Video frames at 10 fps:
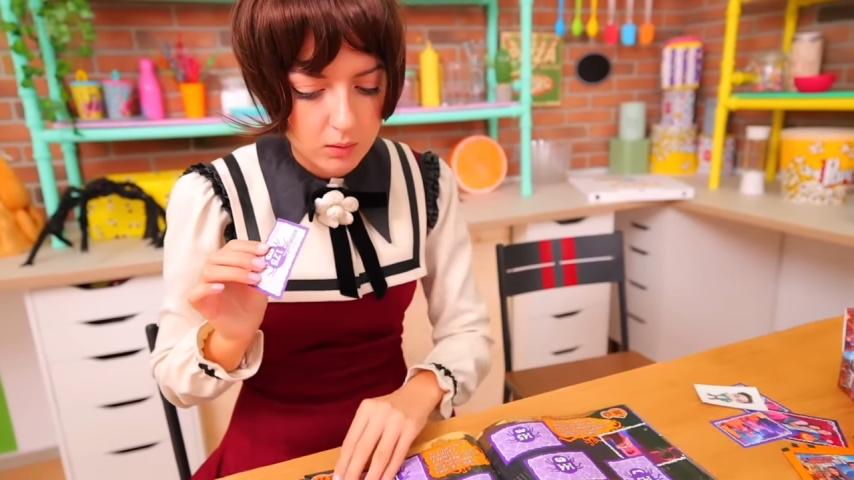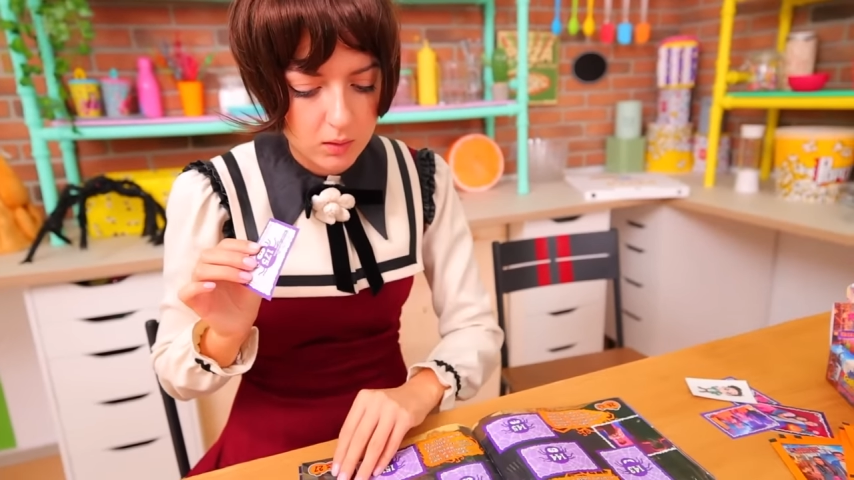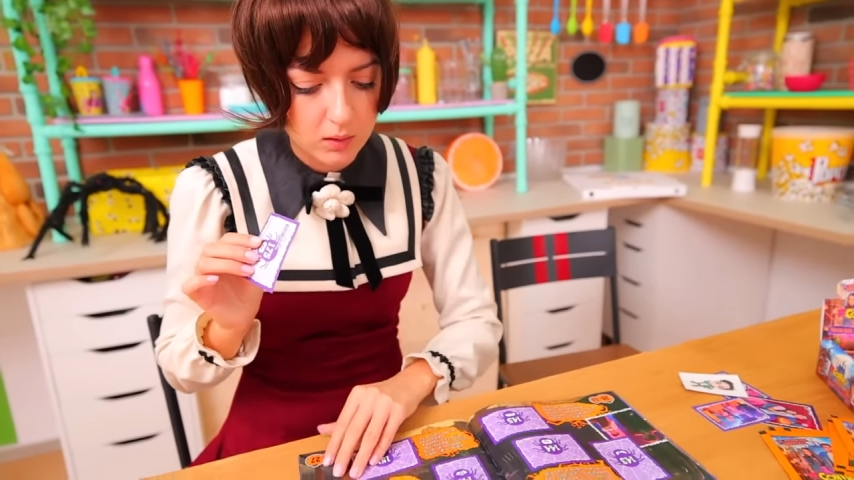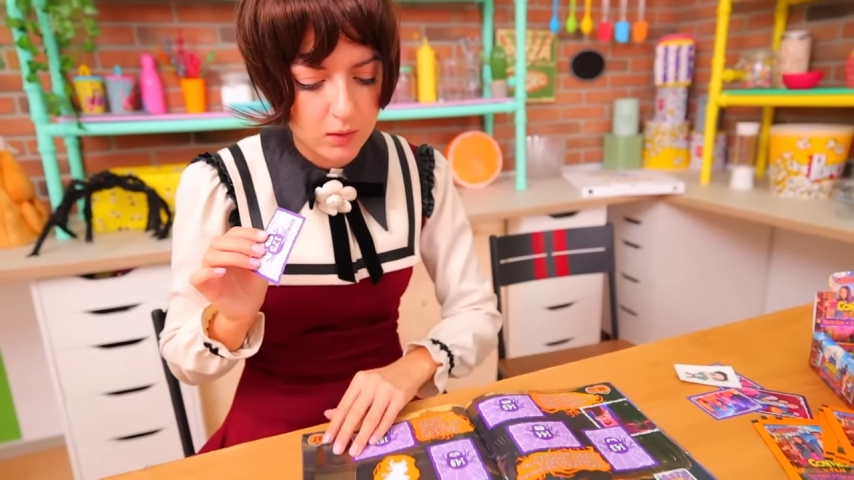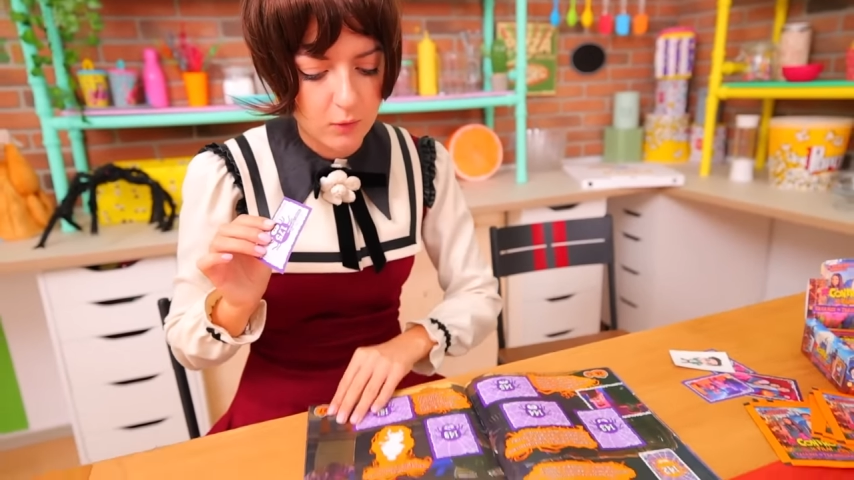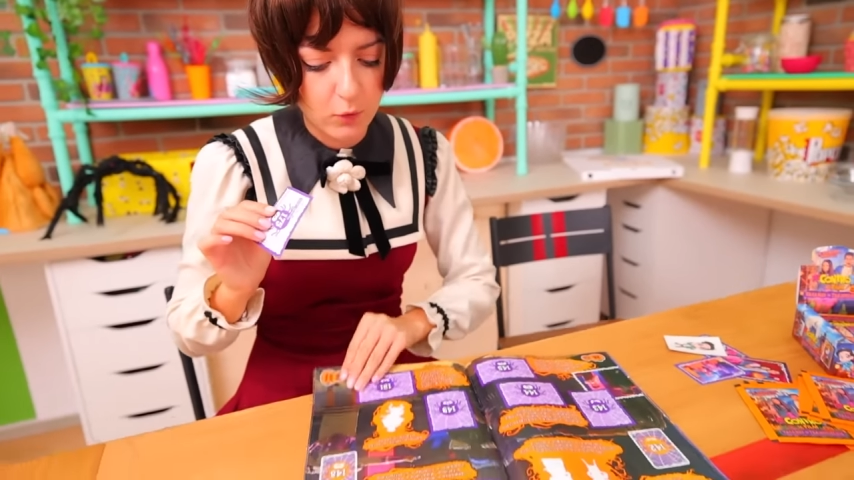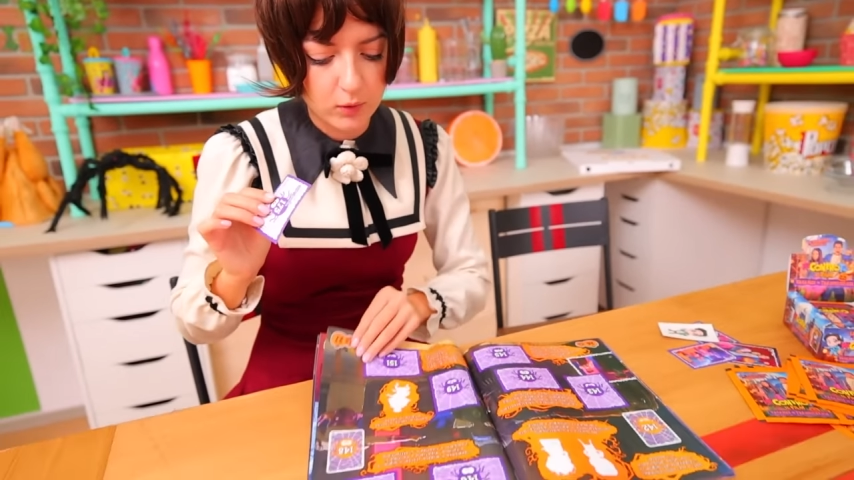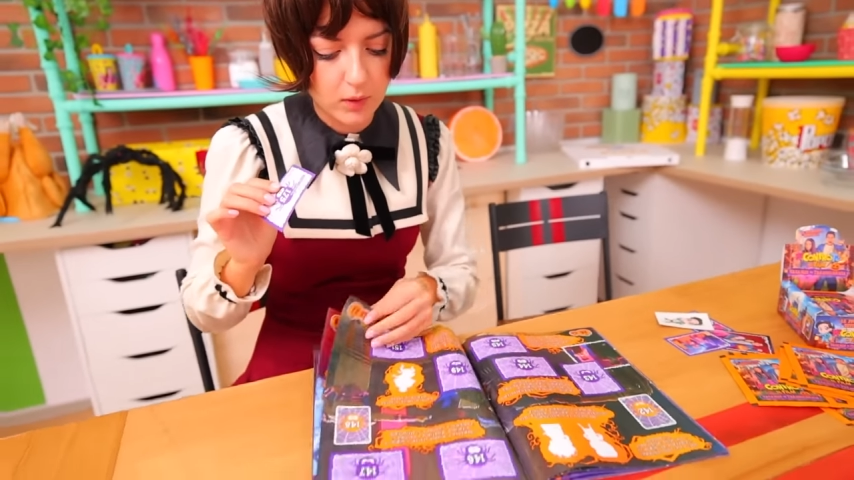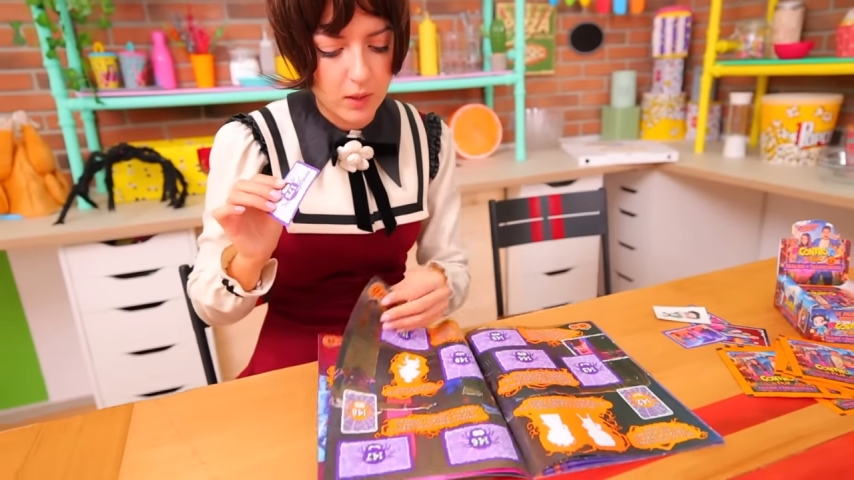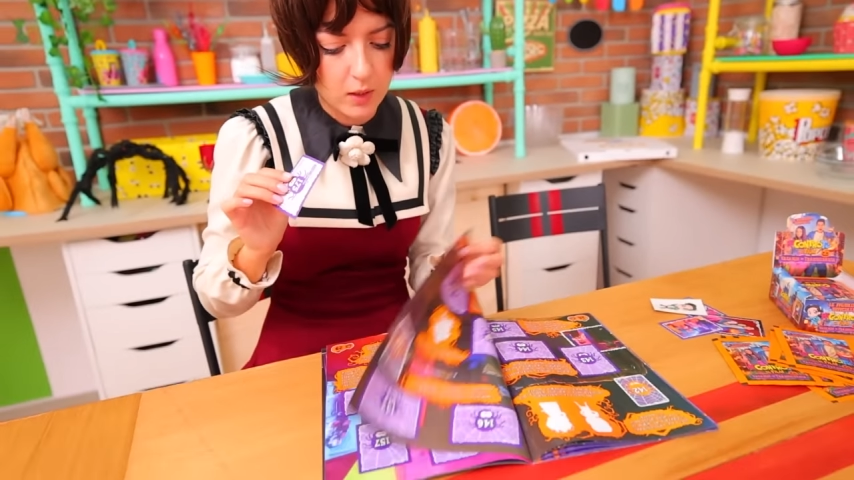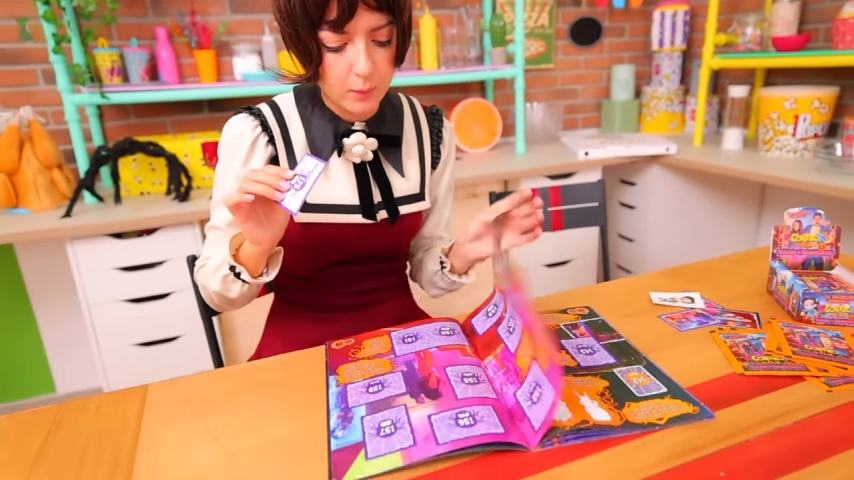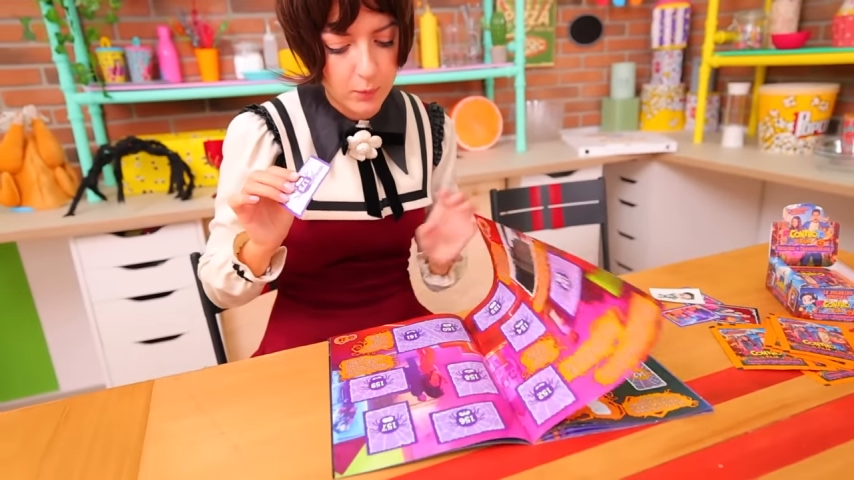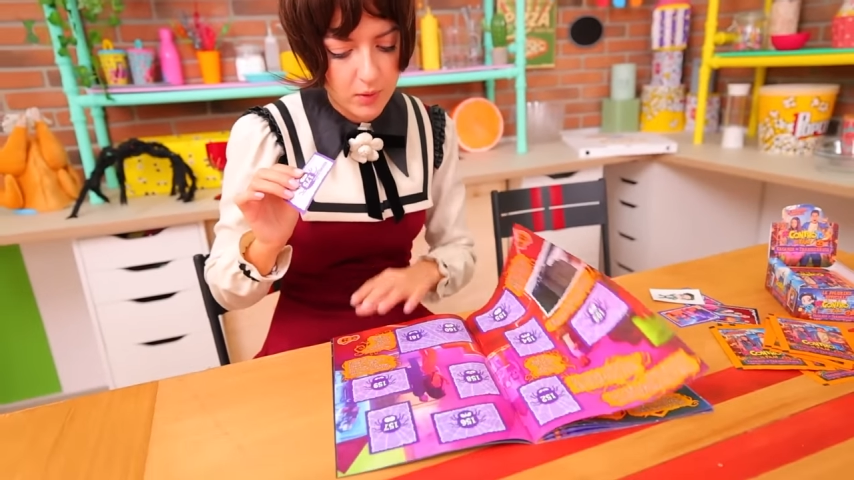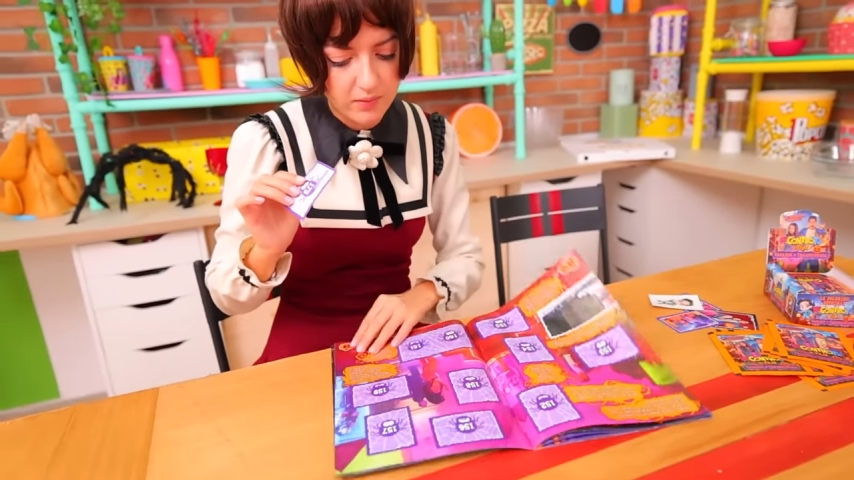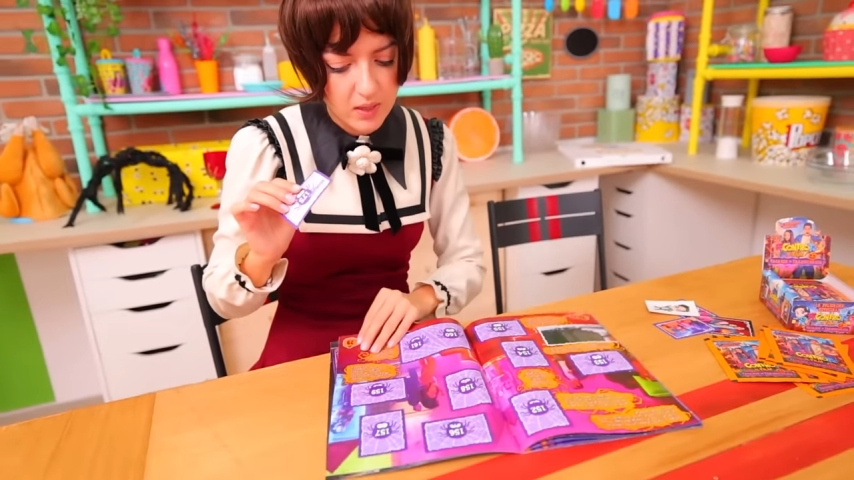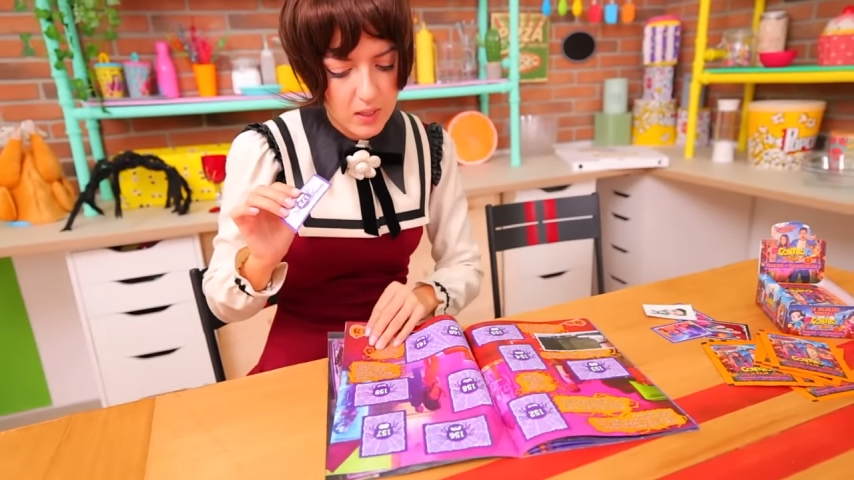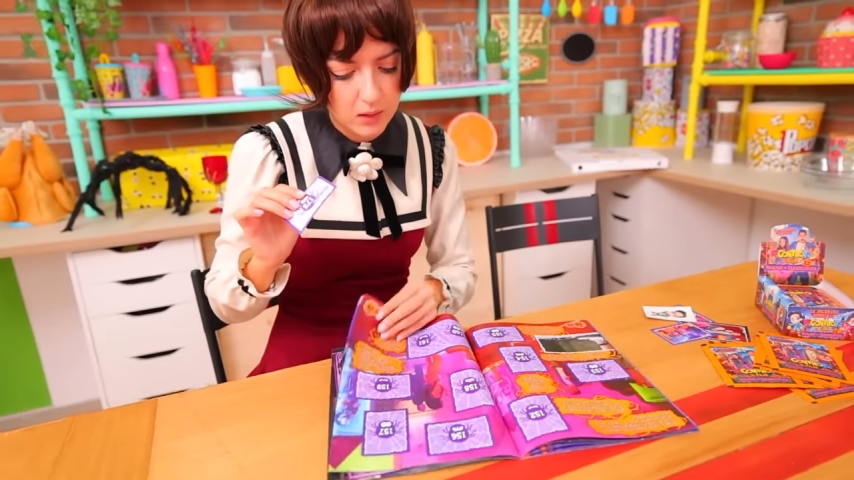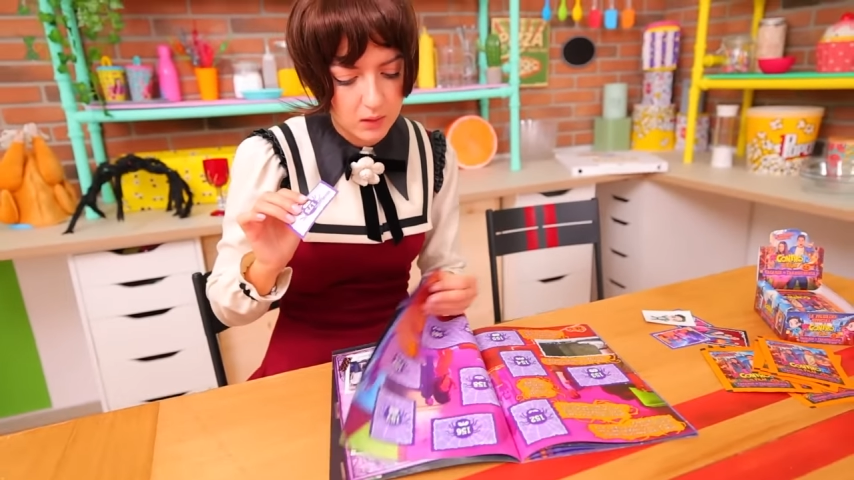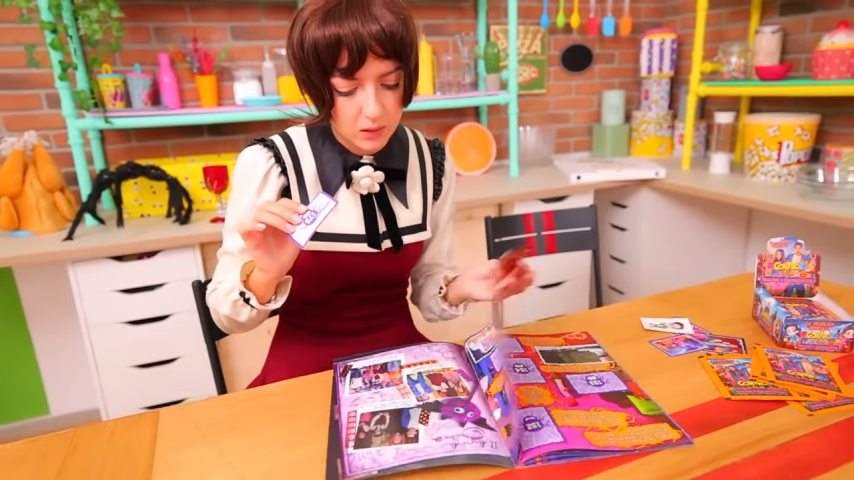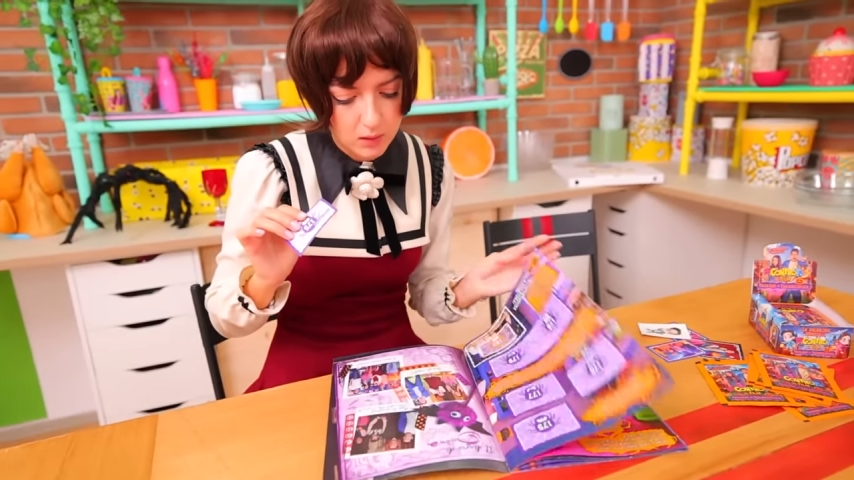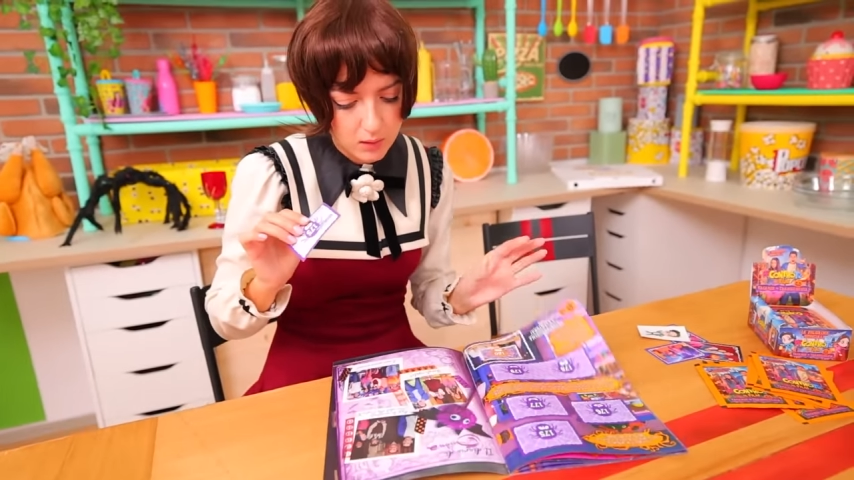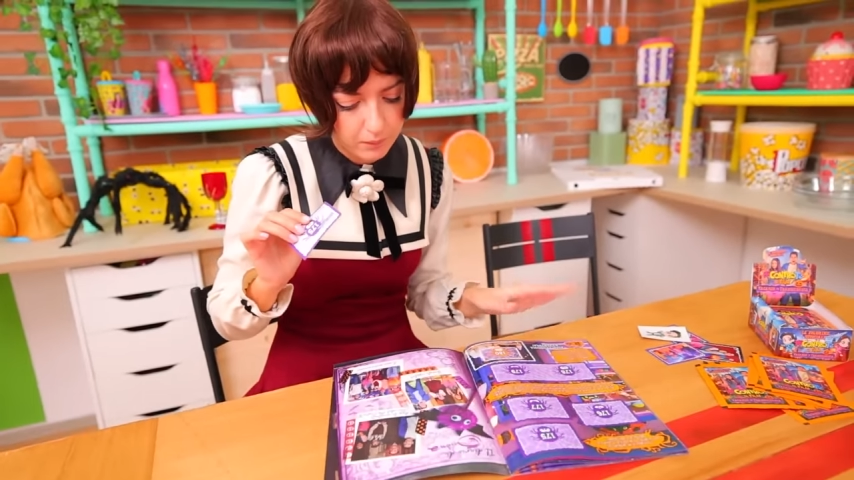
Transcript: quindi devo andare più avanti